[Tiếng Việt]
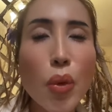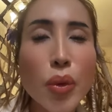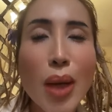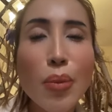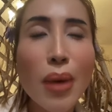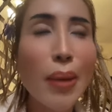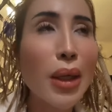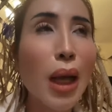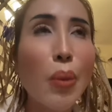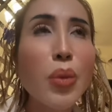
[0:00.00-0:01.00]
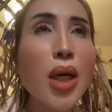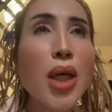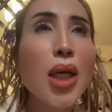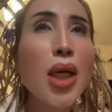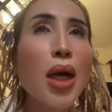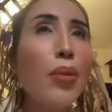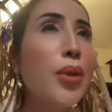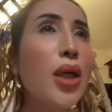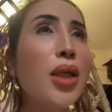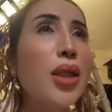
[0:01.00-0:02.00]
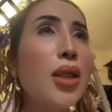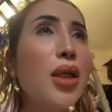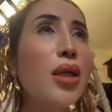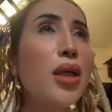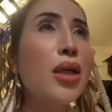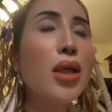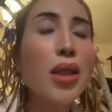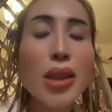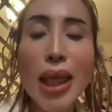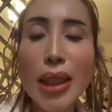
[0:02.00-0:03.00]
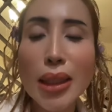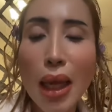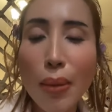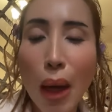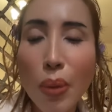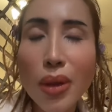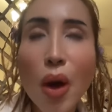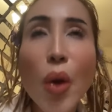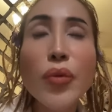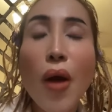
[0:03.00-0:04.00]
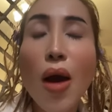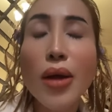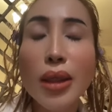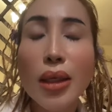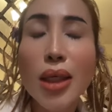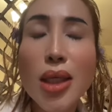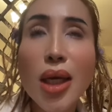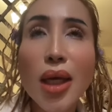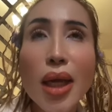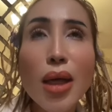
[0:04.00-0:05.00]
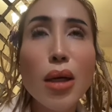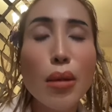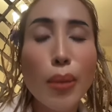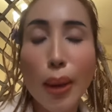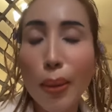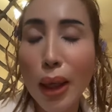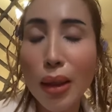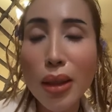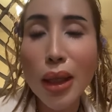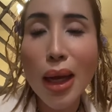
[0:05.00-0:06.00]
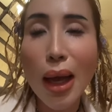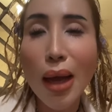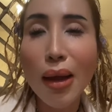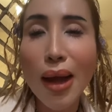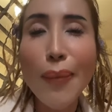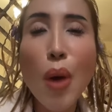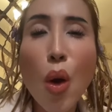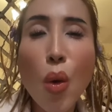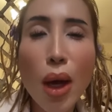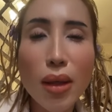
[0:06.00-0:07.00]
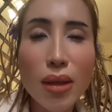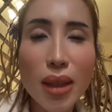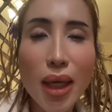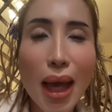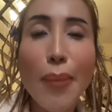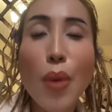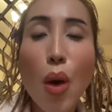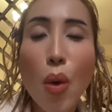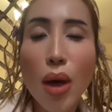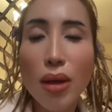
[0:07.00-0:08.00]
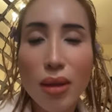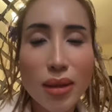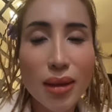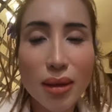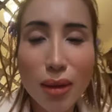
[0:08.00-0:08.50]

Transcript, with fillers: công cuộc sống mà mình không có không có có có có, có, có nhanh tay mà không có đối phó những cái cái người mà mà có nghĩa là à, âm mưu á có nghĩa là âm mưu á nói